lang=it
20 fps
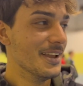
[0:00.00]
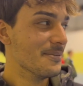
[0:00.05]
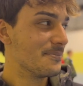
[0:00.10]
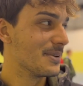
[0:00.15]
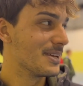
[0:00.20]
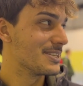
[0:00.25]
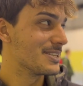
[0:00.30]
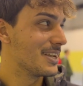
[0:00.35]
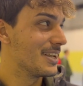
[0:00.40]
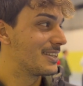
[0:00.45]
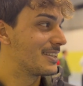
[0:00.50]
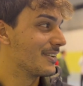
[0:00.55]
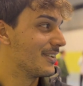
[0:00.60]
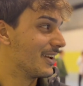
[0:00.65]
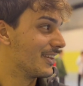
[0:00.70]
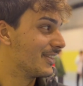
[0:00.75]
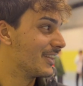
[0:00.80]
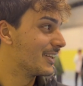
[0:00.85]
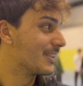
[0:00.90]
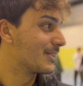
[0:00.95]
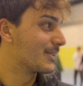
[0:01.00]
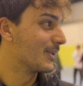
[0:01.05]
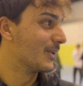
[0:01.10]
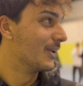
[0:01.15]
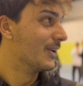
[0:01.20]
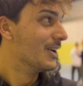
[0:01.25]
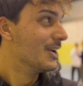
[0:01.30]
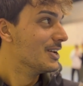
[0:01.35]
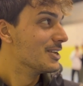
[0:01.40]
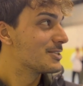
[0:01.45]
presidente mi ha
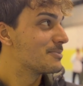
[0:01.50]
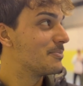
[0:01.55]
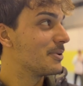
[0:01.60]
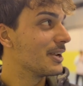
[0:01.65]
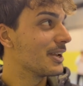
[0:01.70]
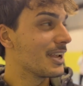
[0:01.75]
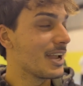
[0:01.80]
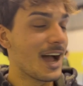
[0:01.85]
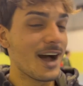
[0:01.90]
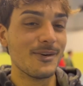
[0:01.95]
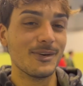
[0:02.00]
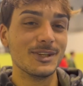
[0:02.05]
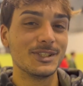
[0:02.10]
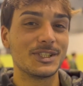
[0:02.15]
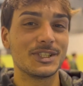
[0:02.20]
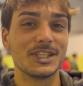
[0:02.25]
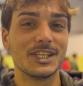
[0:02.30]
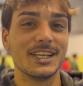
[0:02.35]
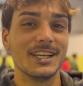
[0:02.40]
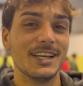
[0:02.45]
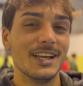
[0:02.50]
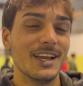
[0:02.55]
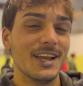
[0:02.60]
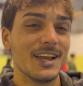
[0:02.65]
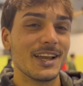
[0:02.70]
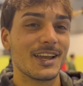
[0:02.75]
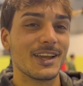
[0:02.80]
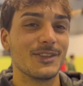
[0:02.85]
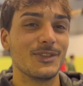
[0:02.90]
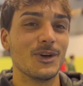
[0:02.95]
detto sbrighiamoci
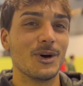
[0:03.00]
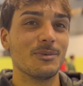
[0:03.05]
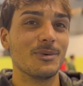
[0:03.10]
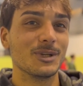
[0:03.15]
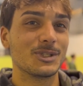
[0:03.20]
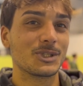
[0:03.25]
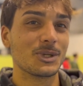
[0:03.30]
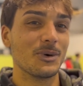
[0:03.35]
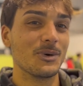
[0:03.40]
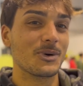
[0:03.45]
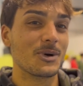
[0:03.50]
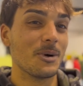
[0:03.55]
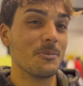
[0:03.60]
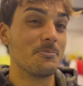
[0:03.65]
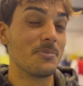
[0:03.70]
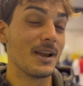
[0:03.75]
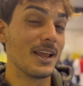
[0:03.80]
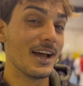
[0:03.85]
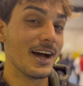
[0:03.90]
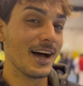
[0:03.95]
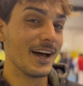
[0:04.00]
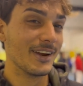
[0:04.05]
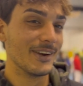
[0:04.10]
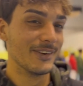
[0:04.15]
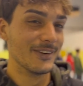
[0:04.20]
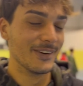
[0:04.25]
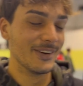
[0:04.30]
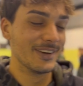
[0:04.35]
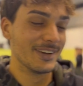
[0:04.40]
che dopo c'è un compleanno.